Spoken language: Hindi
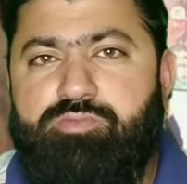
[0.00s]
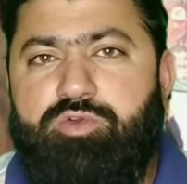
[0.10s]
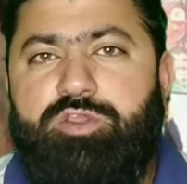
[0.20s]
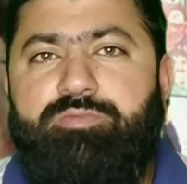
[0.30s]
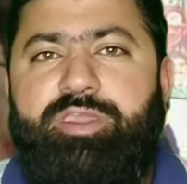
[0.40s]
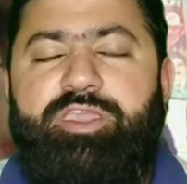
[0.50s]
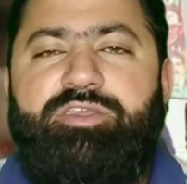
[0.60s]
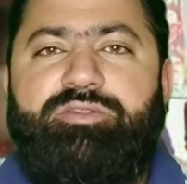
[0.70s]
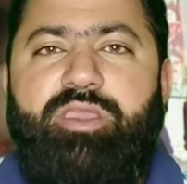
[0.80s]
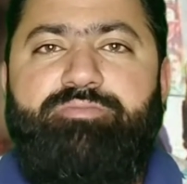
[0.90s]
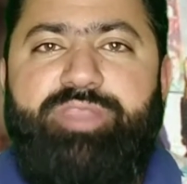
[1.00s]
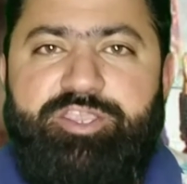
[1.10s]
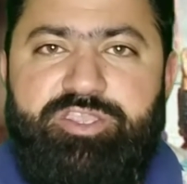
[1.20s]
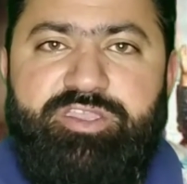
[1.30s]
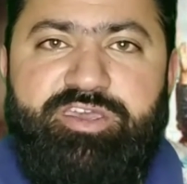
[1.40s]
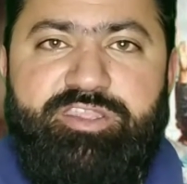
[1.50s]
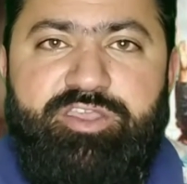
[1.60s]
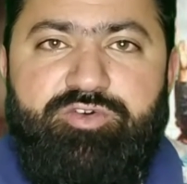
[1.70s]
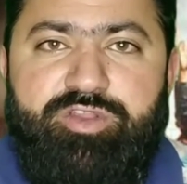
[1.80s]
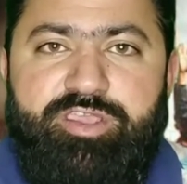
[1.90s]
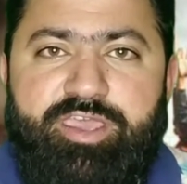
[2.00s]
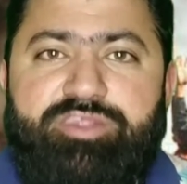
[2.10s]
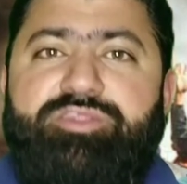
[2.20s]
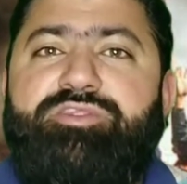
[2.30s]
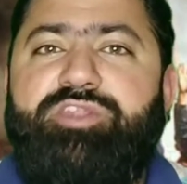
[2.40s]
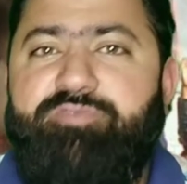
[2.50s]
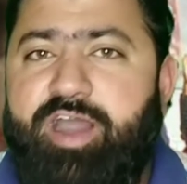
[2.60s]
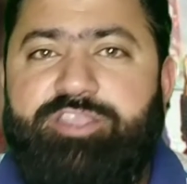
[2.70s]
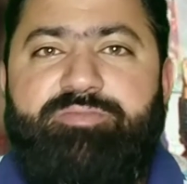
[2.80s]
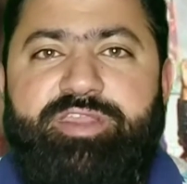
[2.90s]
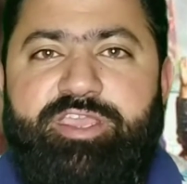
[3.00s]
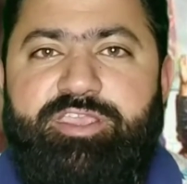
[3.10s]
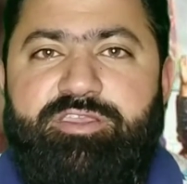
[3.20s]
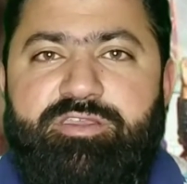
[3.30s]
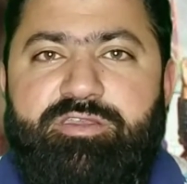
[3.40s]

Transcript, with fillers: मुल्क में इस टाइम दहशत गर्दी हो रही है सवात में नहीं